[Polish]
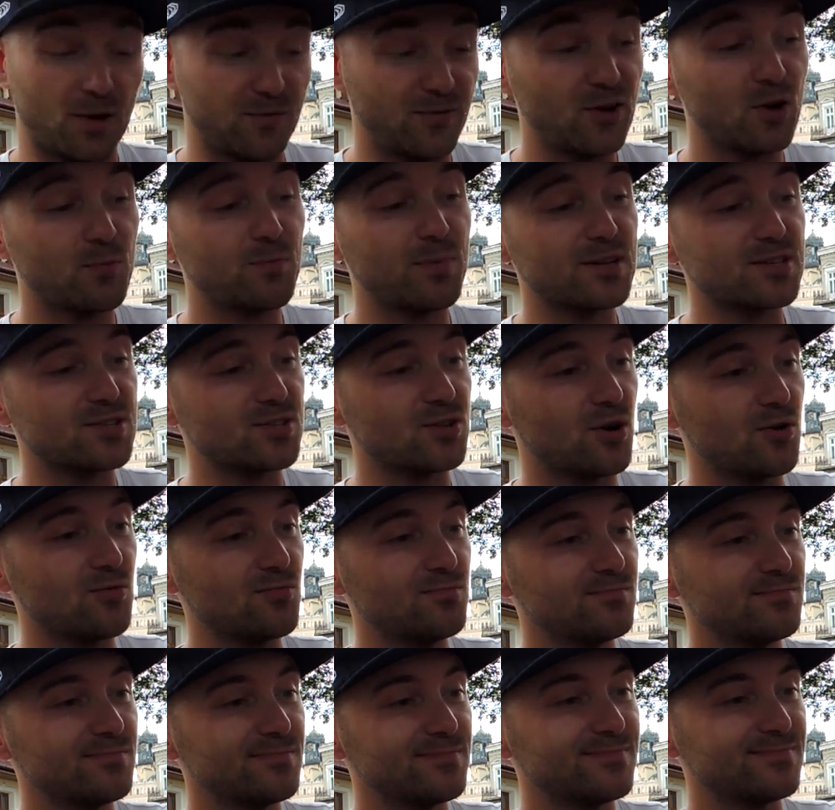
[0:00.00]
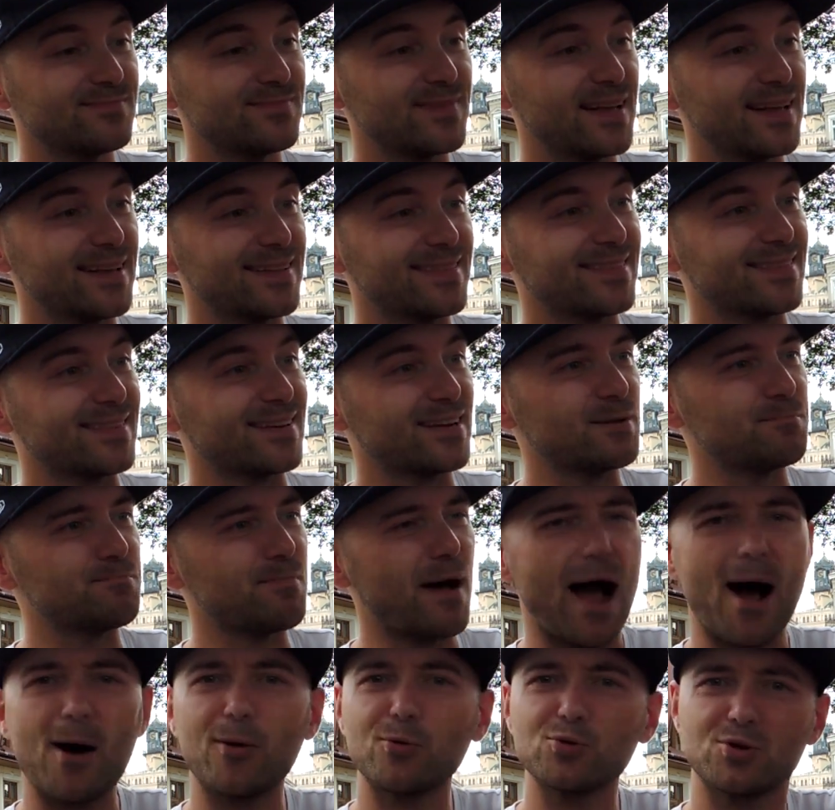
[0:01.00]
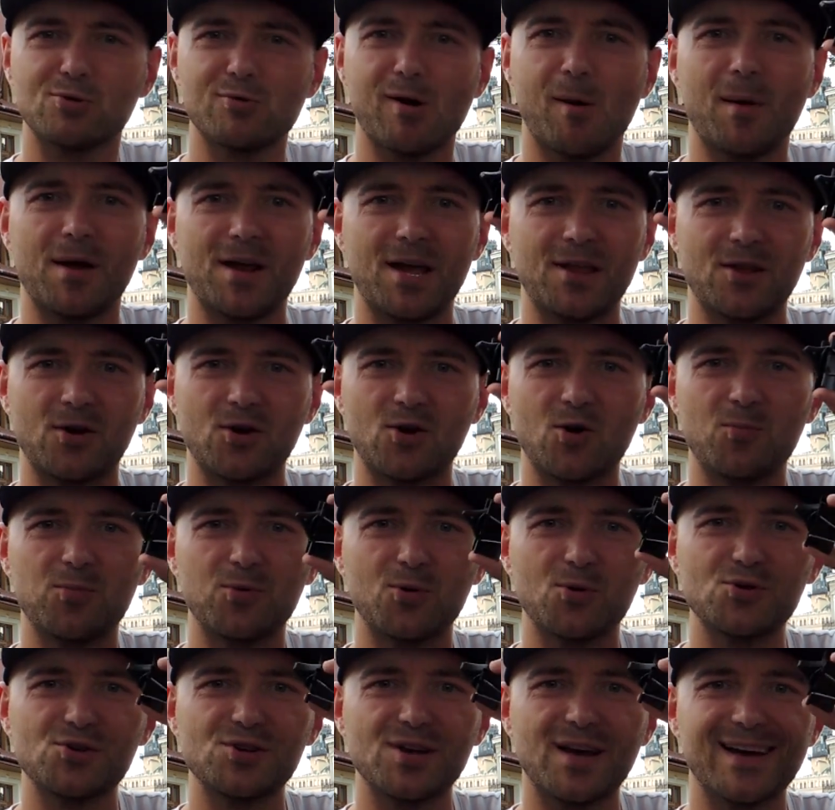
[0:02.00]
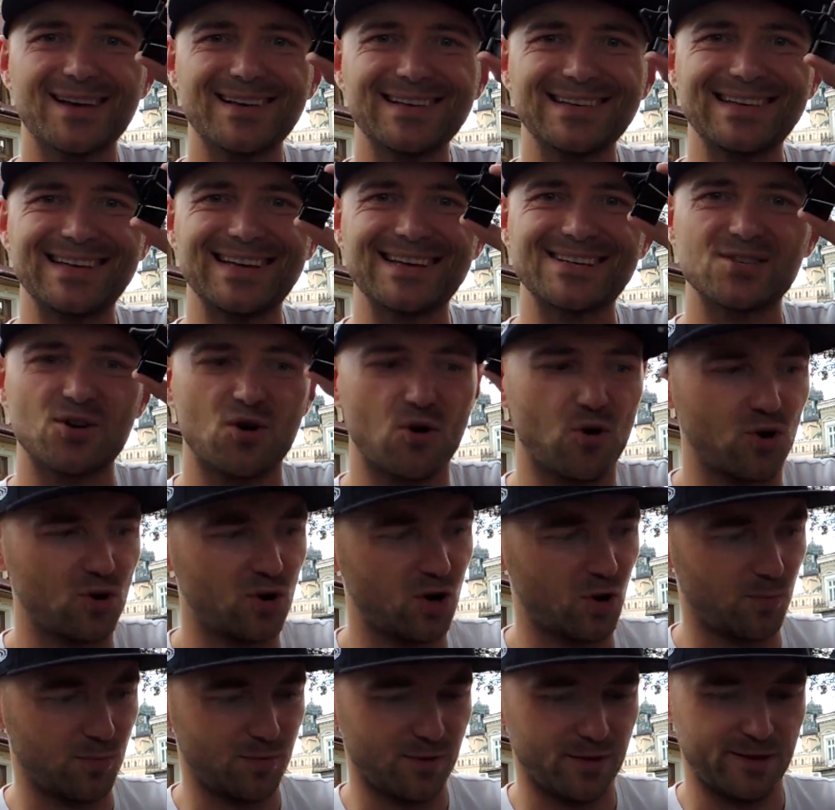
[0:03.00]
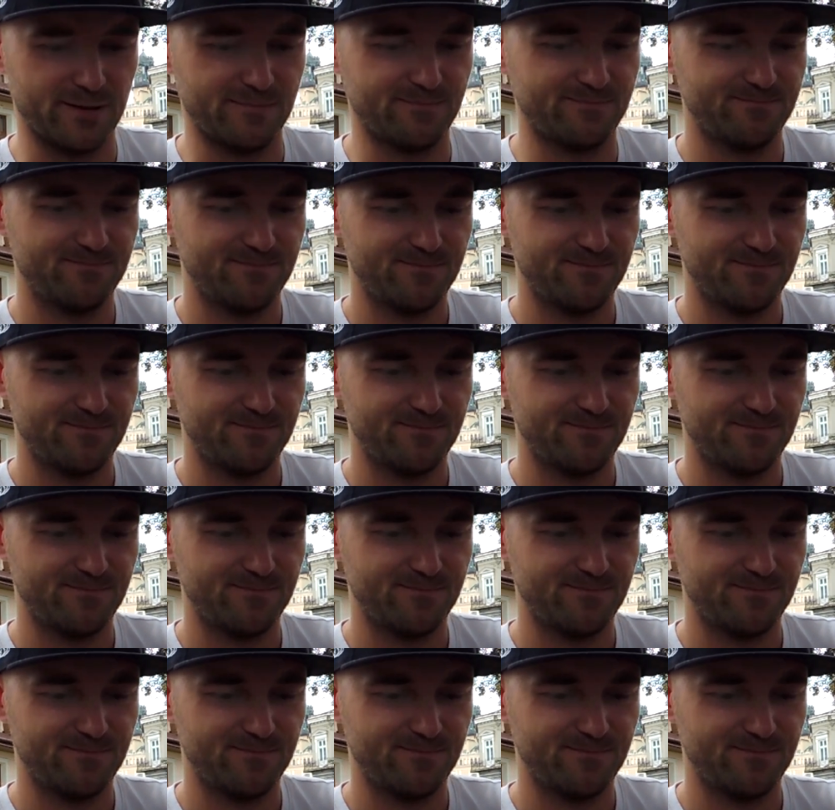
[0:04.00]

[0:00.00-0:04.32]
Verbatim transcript: Na chwilę obecną tryb autołapania na GoPlusie jest okropny,